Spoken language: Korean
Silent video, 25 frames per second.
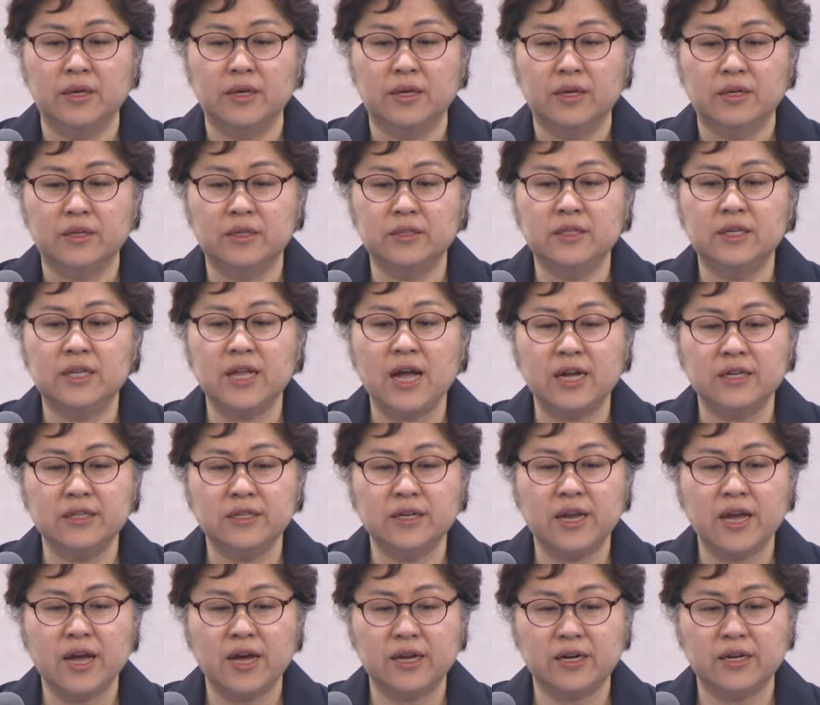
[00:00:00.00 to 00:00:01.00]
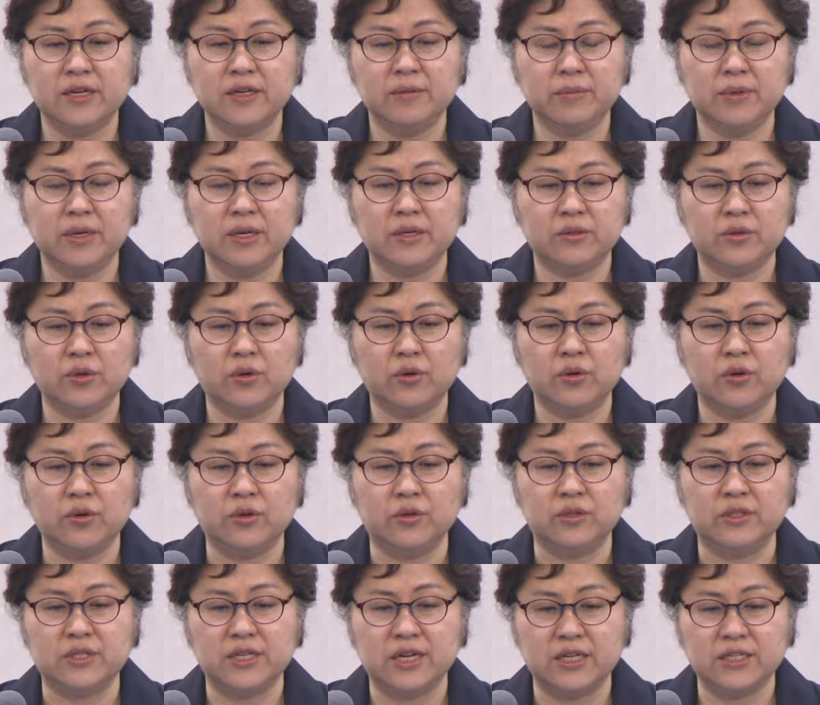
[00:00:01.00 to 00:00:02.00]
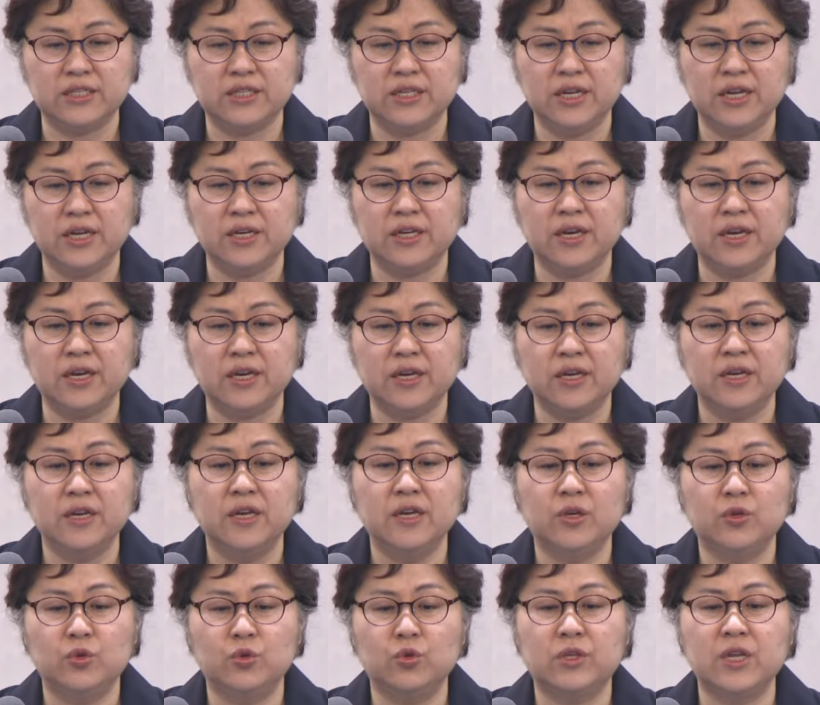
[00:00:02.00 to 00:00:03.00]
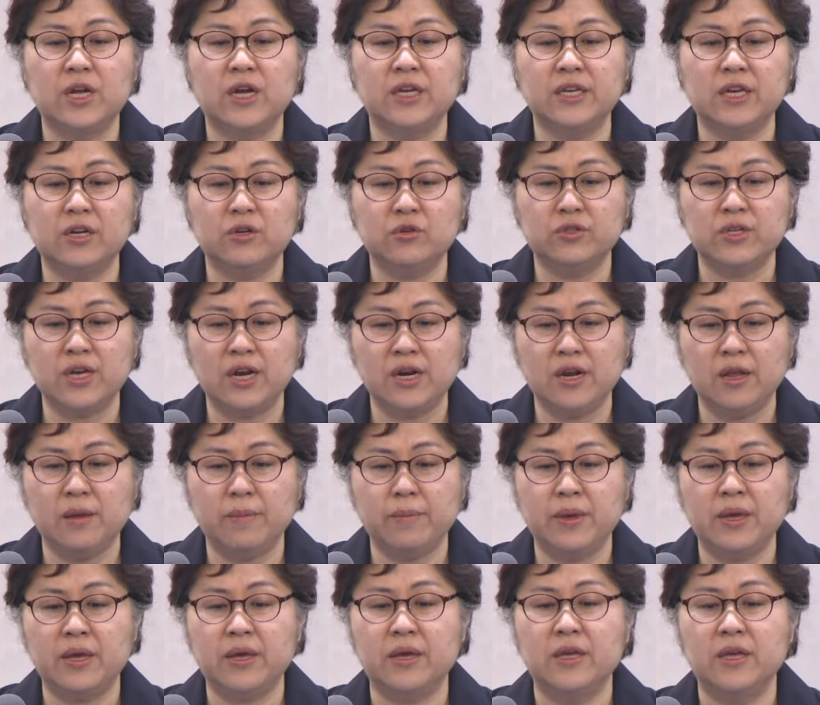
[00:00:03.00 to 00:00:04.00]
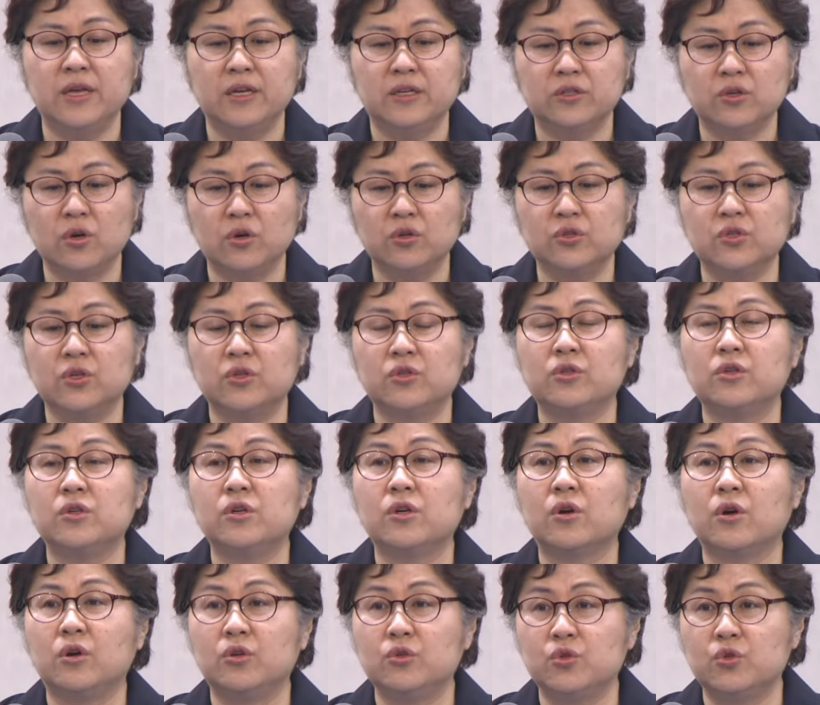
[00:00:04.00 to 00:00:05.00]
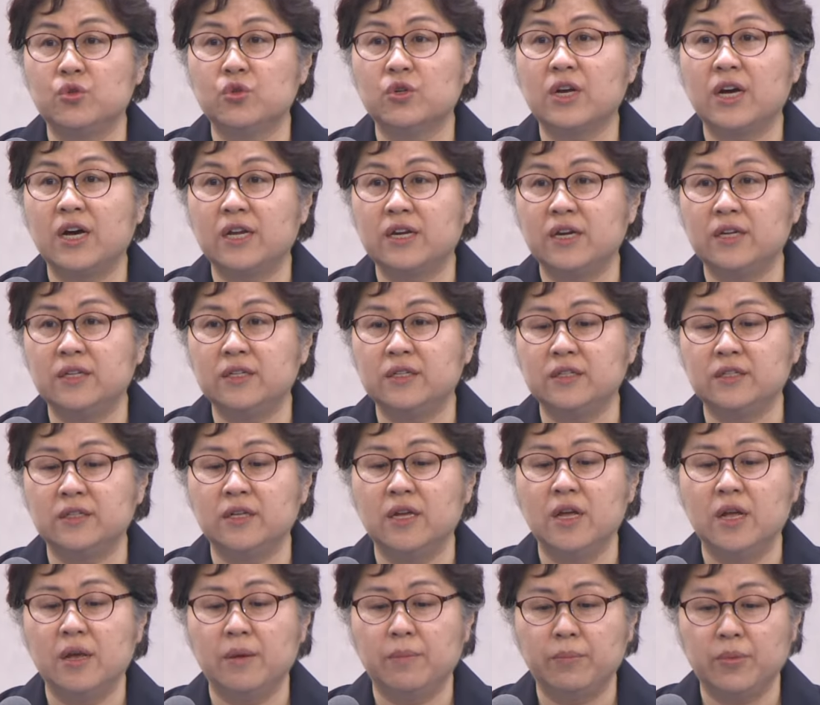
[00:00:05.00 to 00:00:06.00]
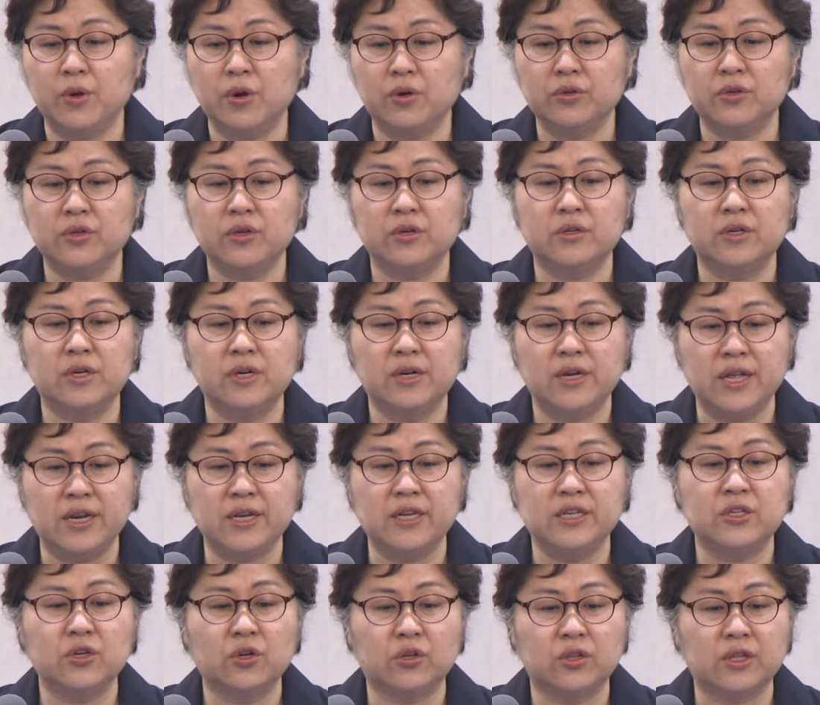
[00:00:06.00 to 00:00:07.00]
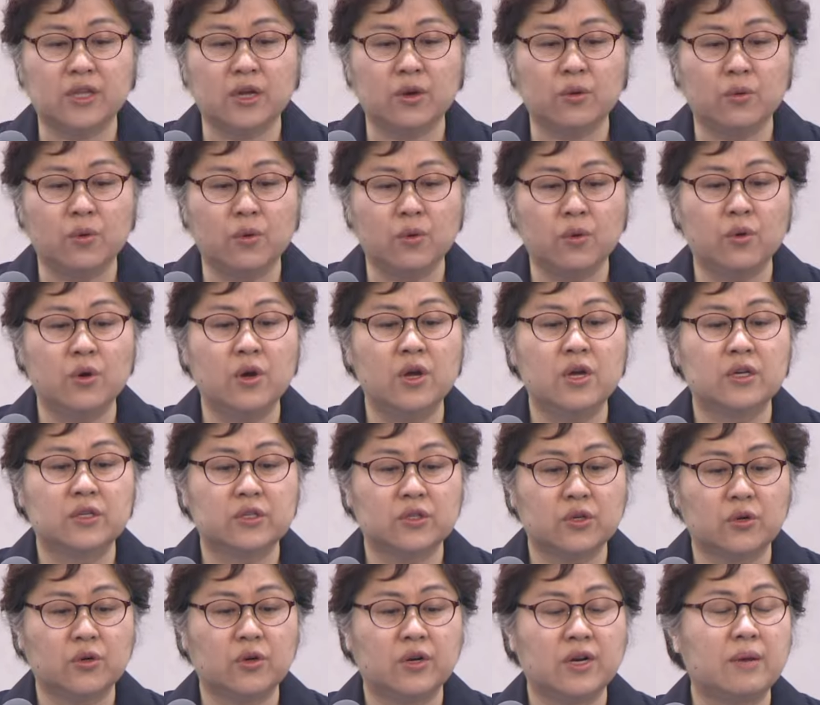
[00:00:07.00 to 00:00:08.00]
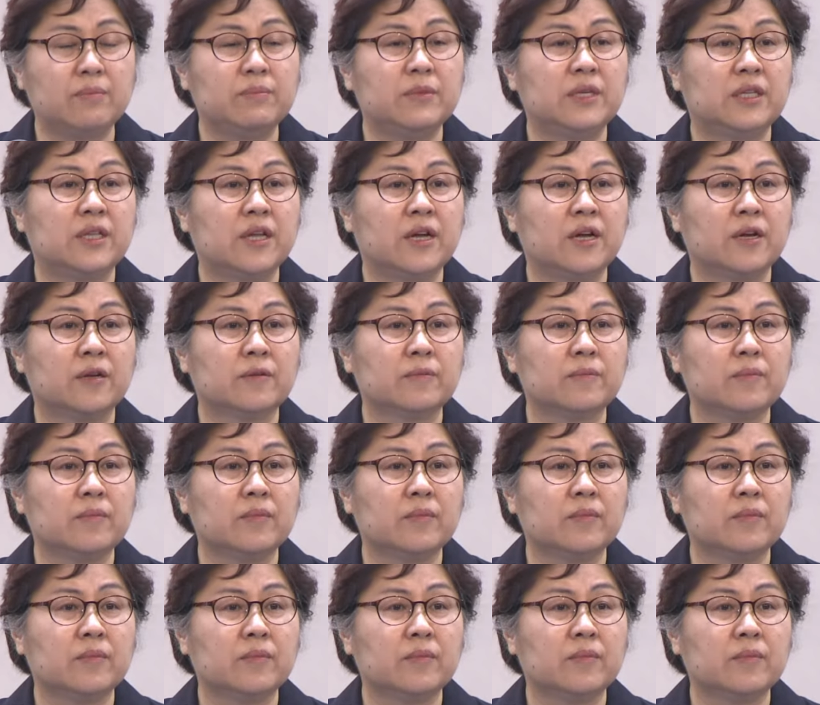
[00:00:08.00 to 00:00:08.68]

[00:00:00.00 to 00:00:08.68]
그는 하늘의 하나님께서 자신에게 유다 예루살렘의 성전을 건축하라는 명령을 내리셨다고 선언합니다.